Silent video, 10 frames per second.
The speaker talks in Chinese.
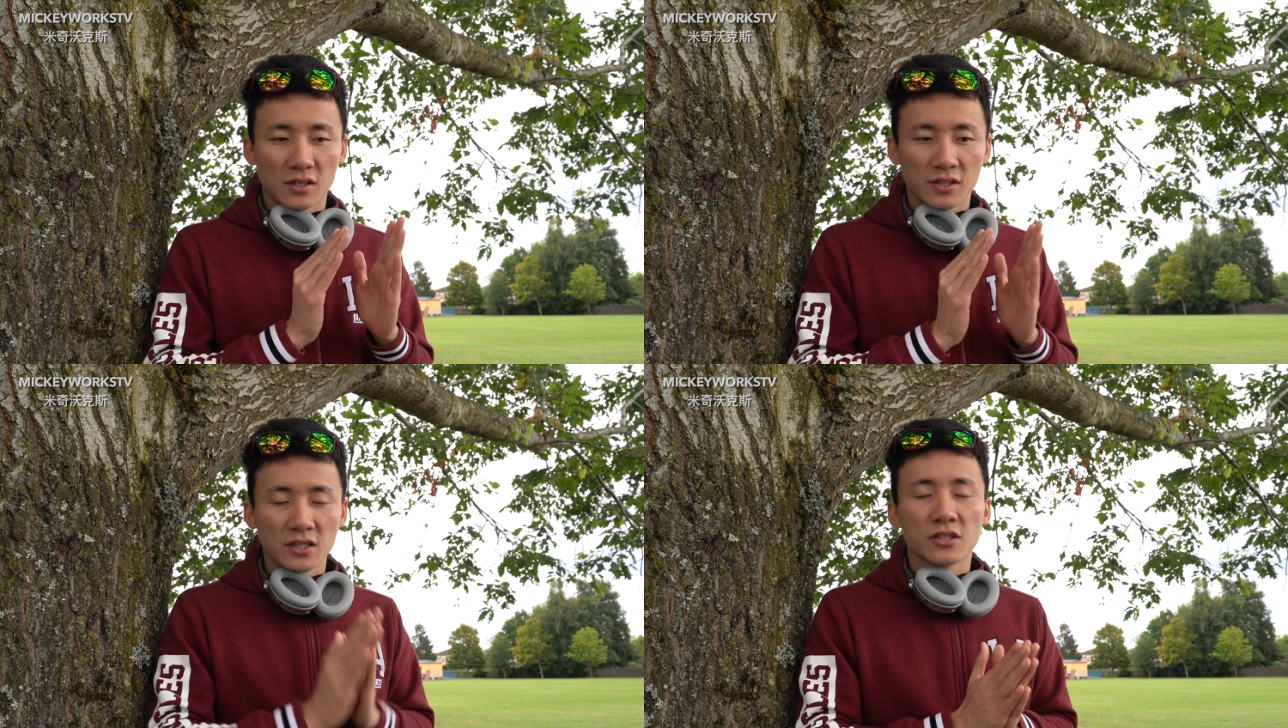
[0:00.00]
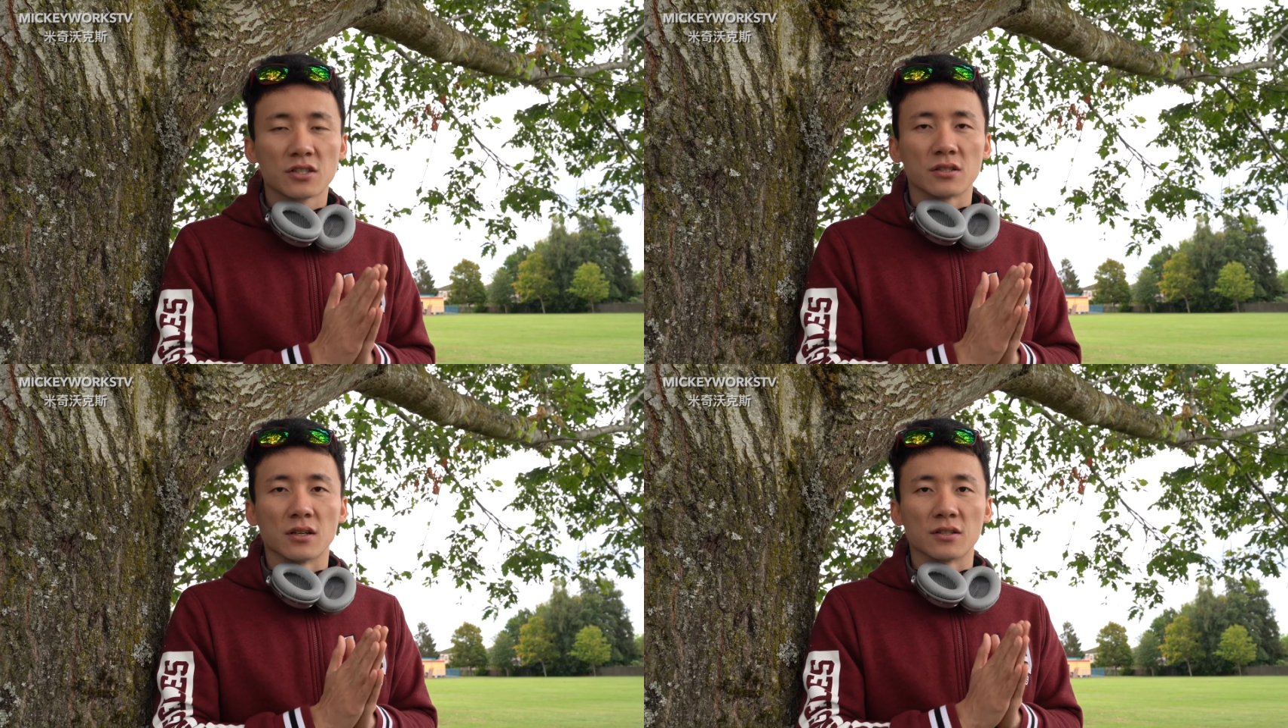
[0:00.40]
音
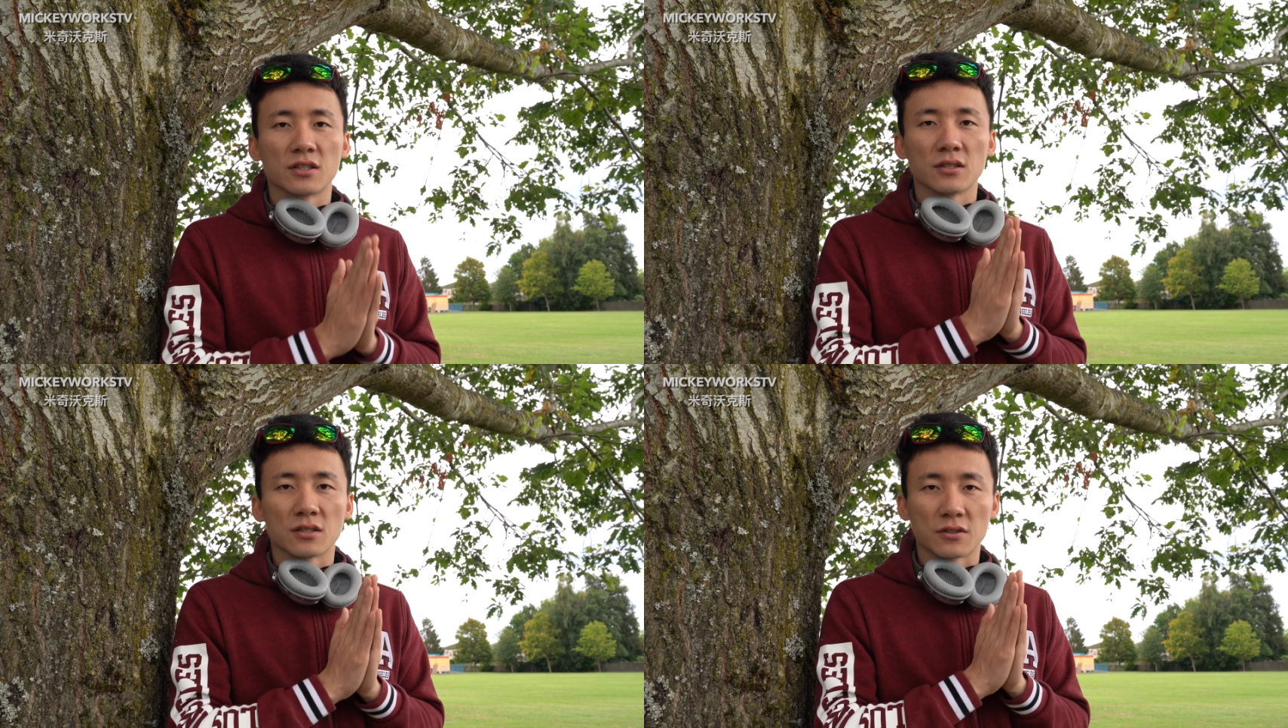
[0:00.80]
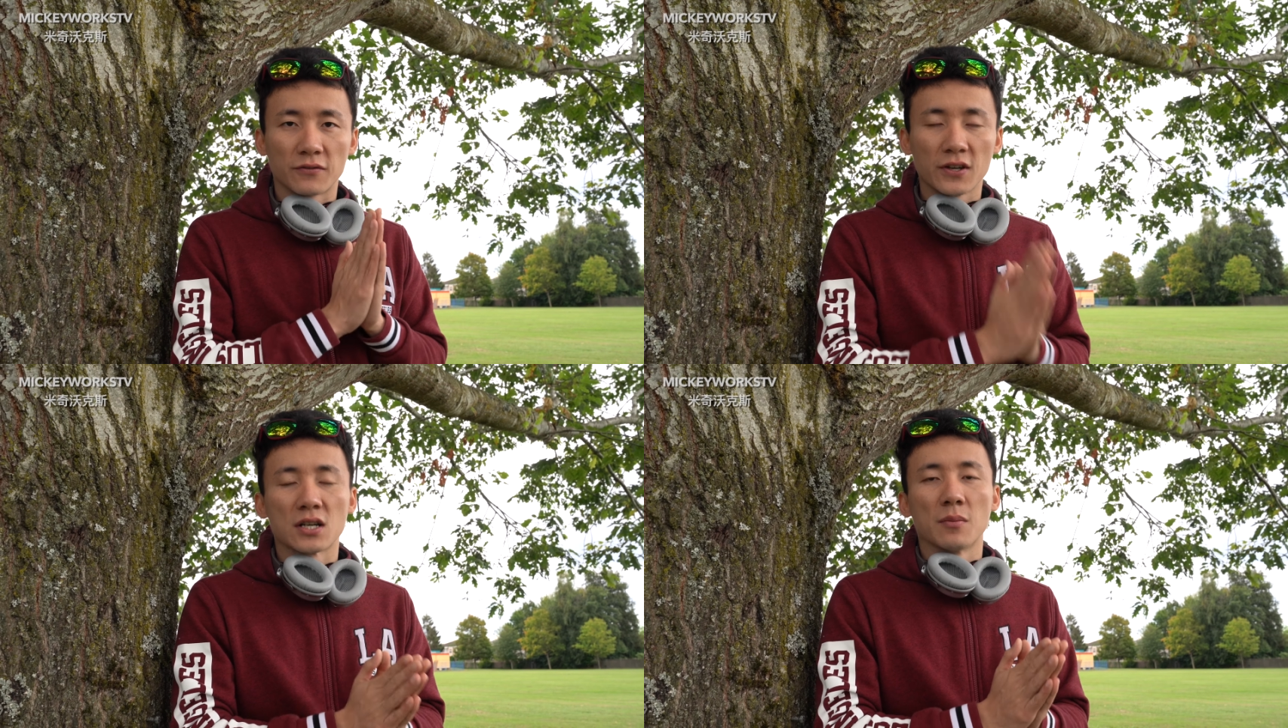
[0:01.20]
质呢真的是
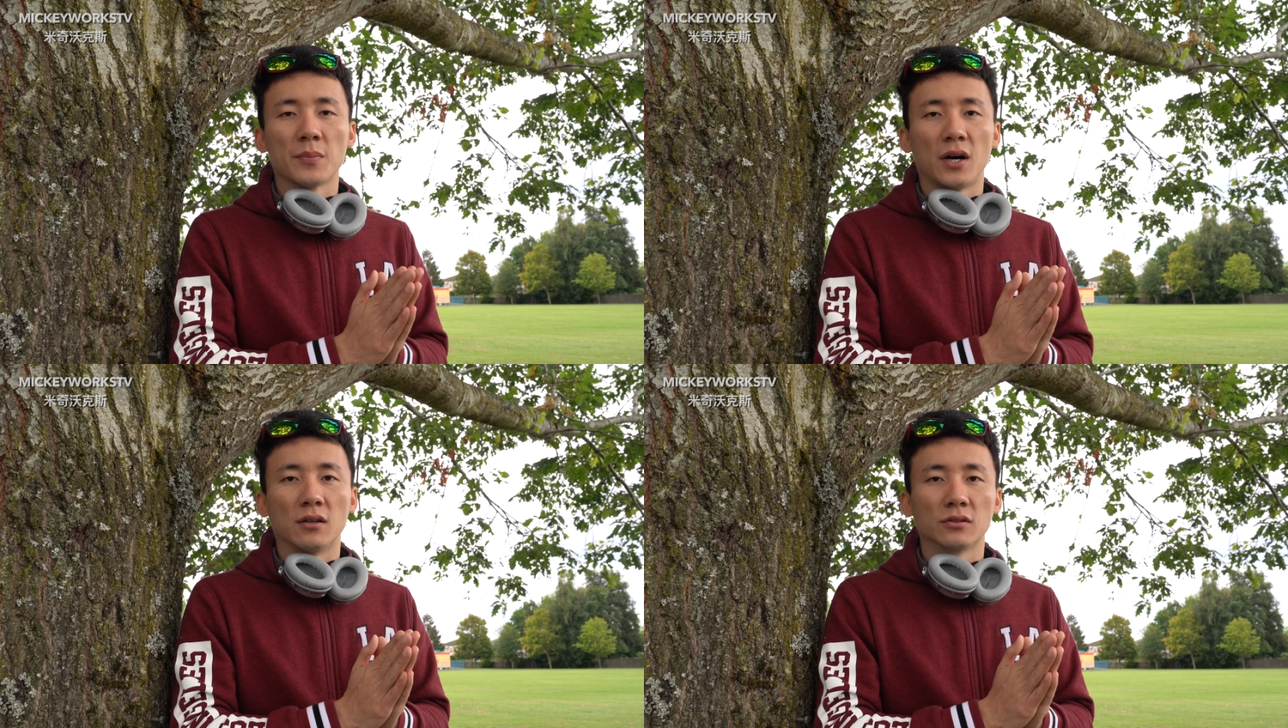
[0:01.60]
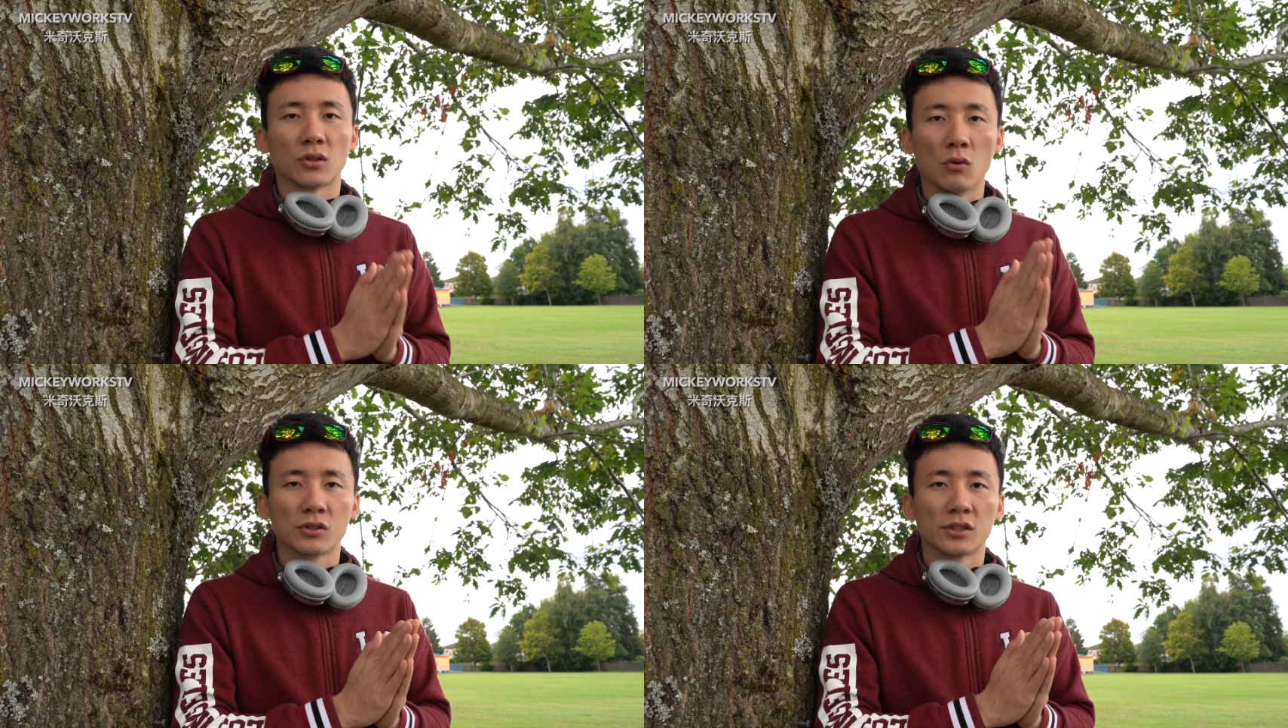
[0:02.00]
非常棒，
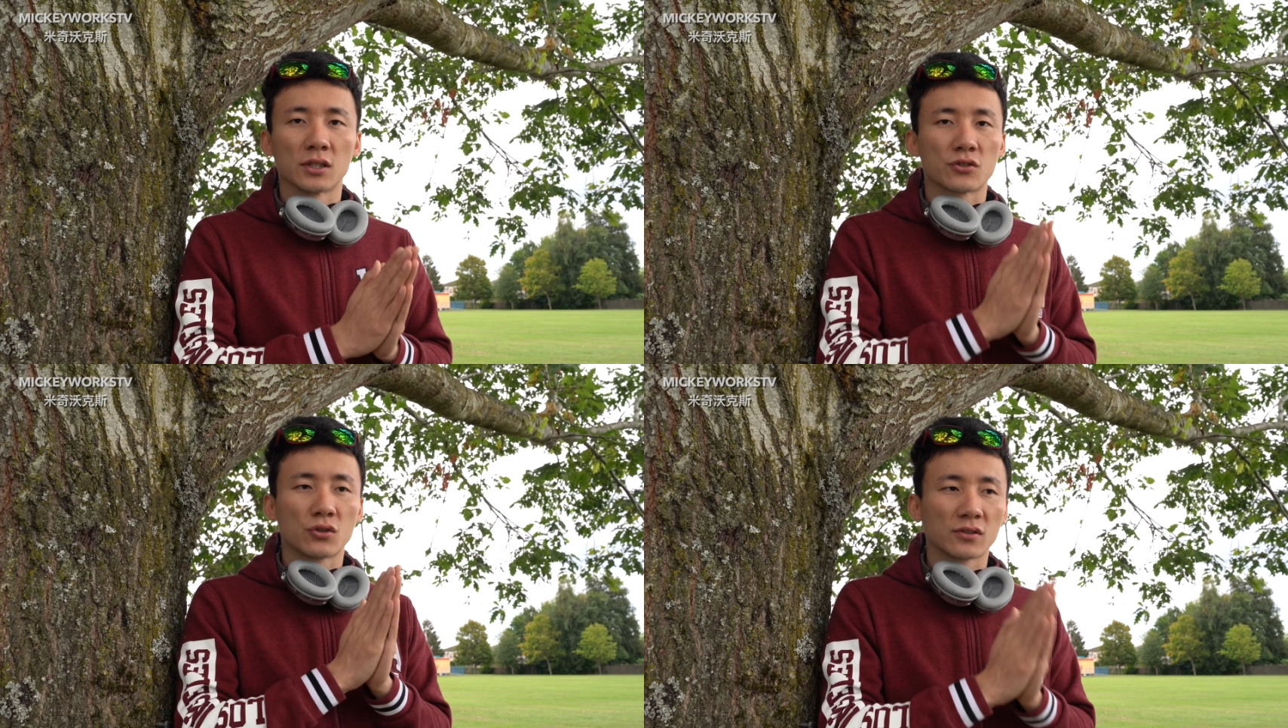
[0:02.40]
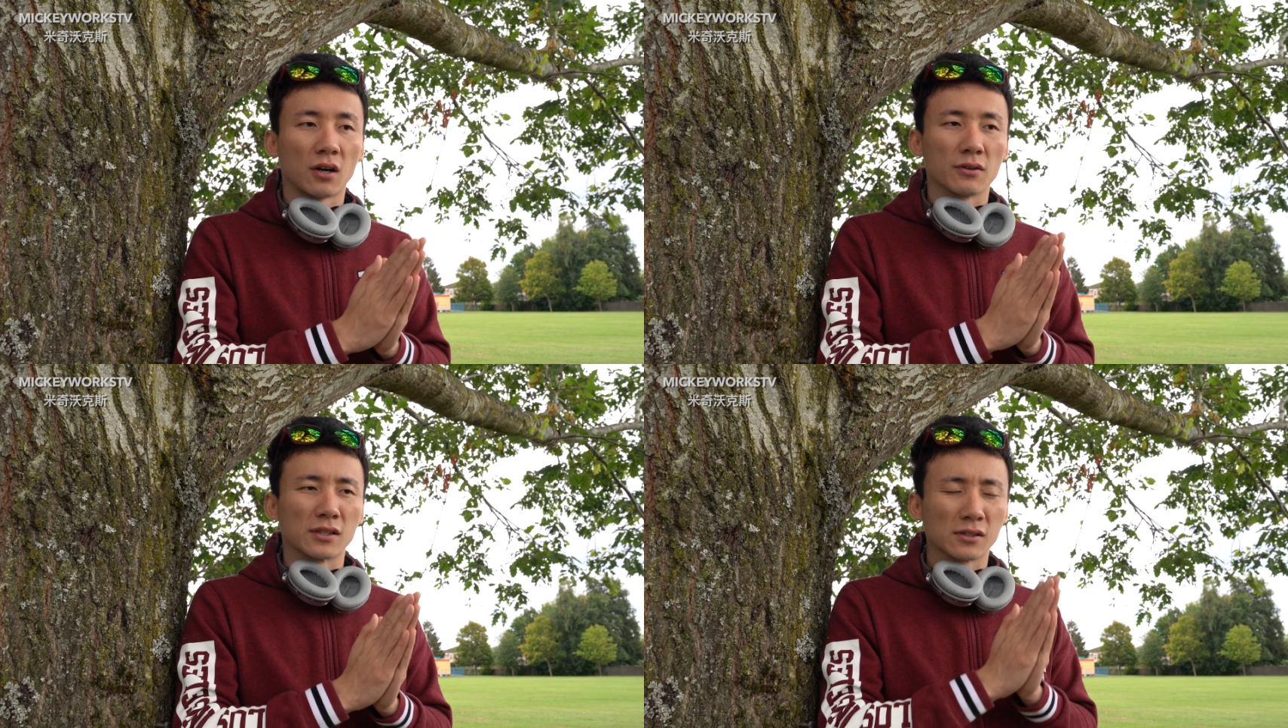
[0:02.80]
同时呢去
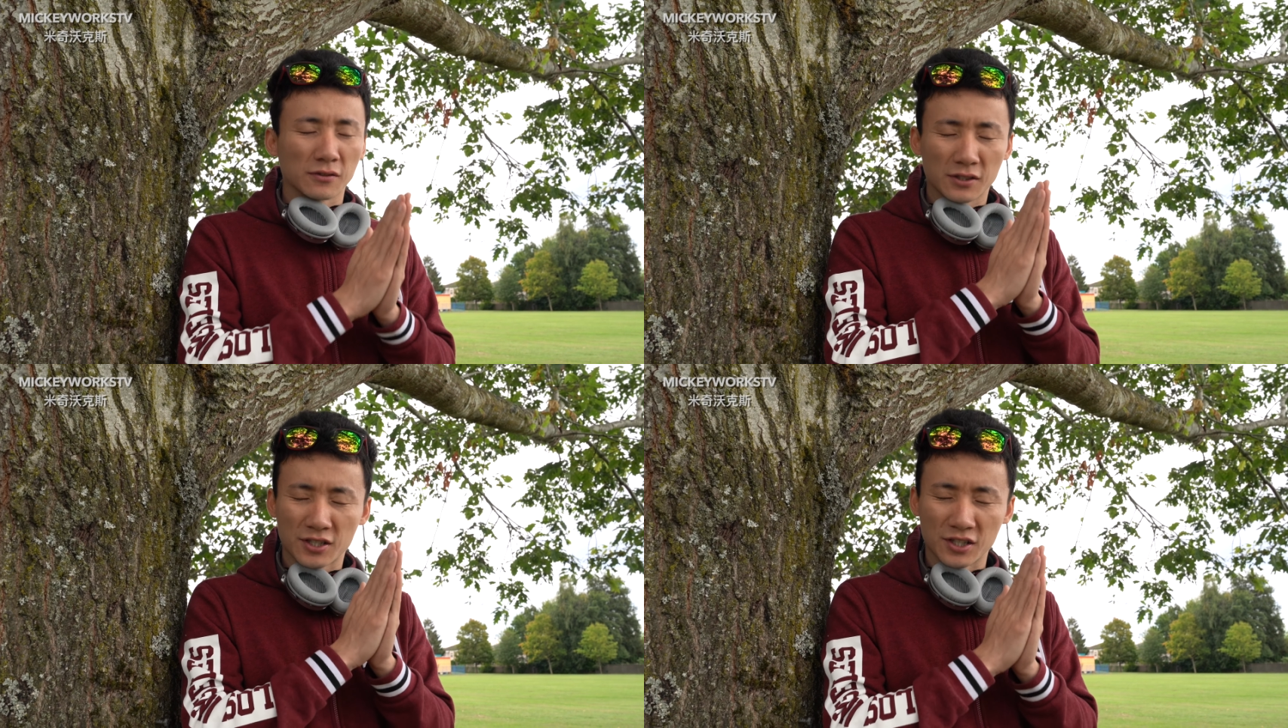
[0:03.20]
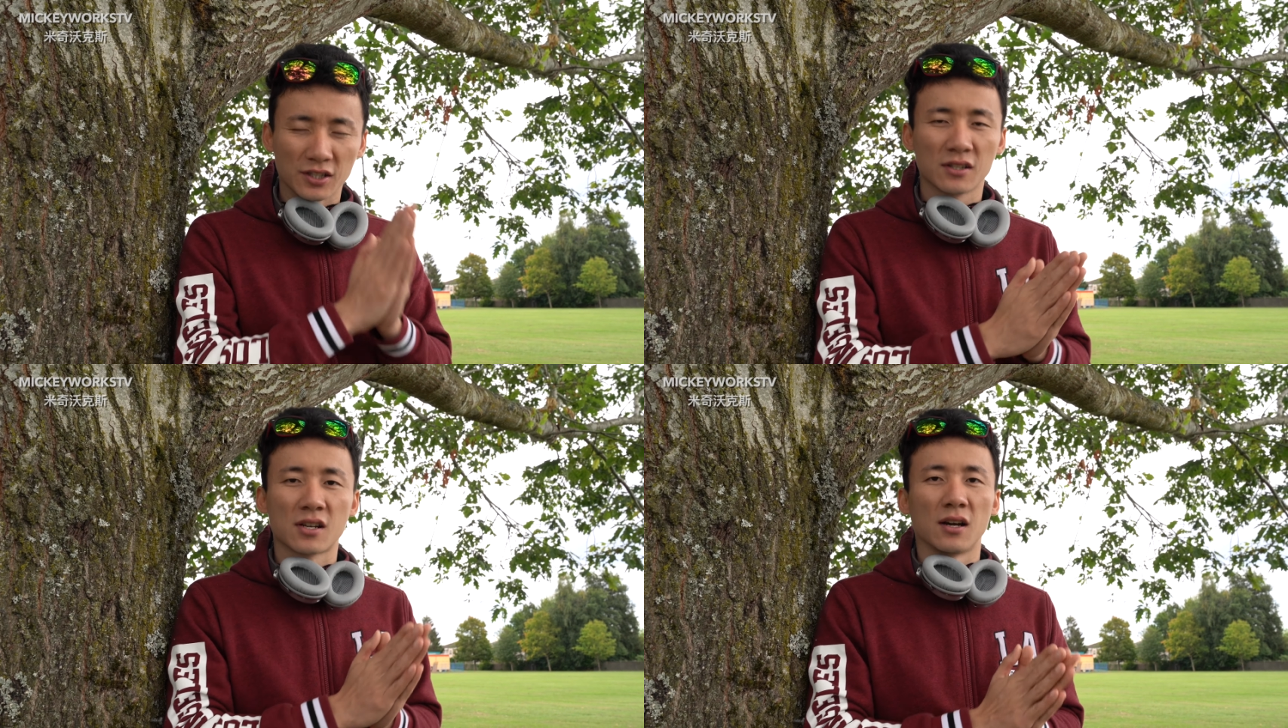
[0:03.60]
噪也是
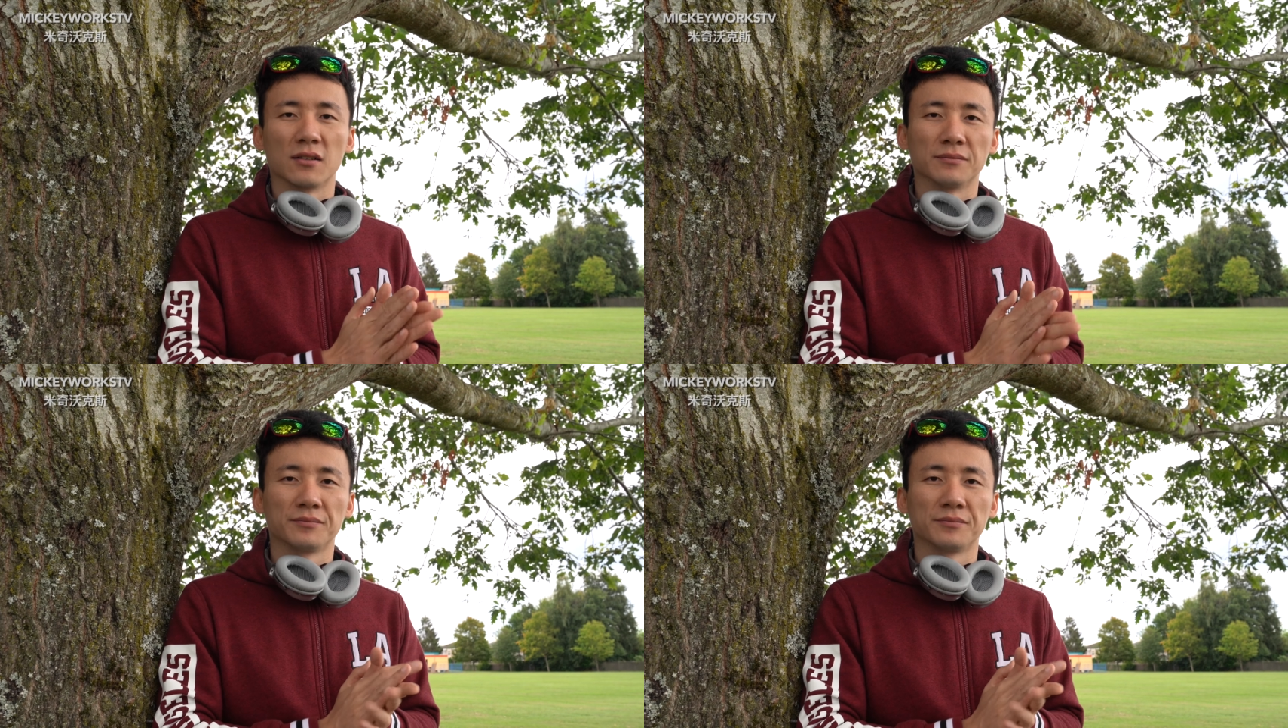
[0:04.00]
极强，